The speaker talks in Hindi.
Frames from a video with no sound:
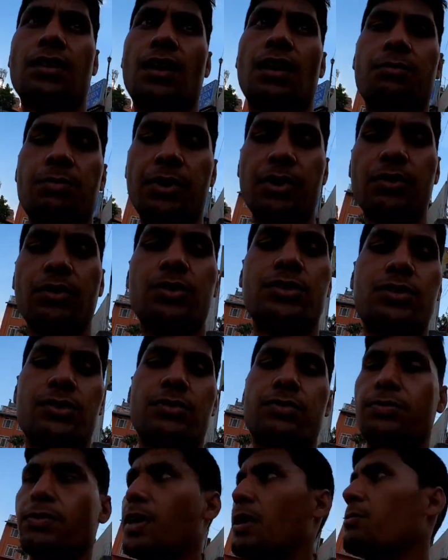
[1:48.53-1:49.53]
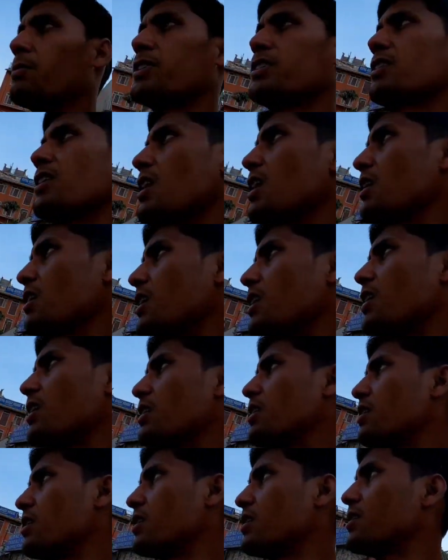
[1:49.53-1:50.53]
काफ़ी कुछ फेमस इलाका
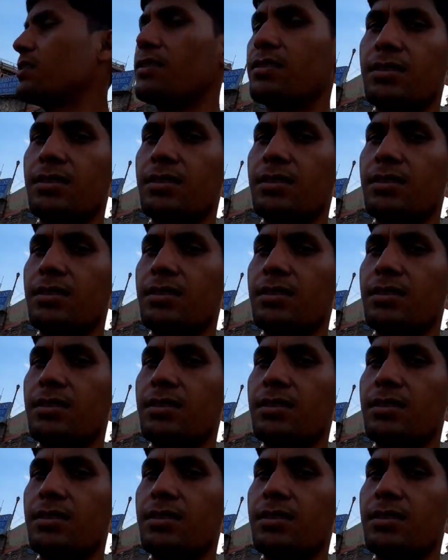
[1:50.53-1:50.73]
है ये